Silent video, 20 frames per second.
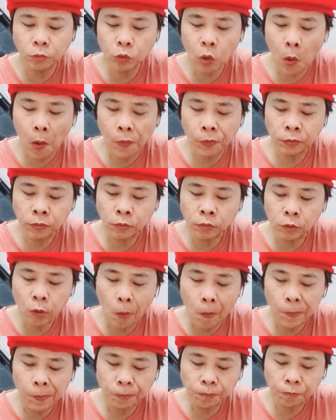nếu ý
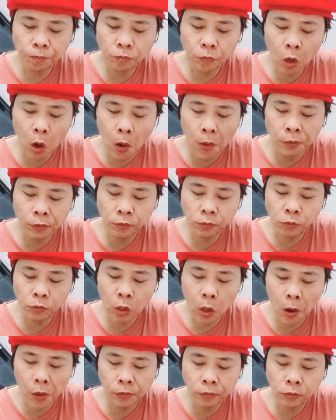kiến của cơ quan
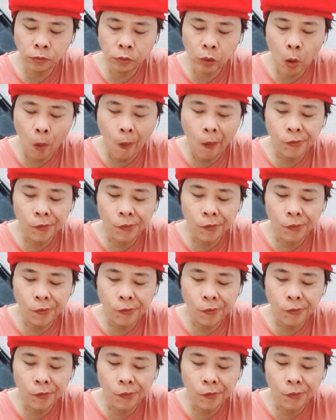đại diện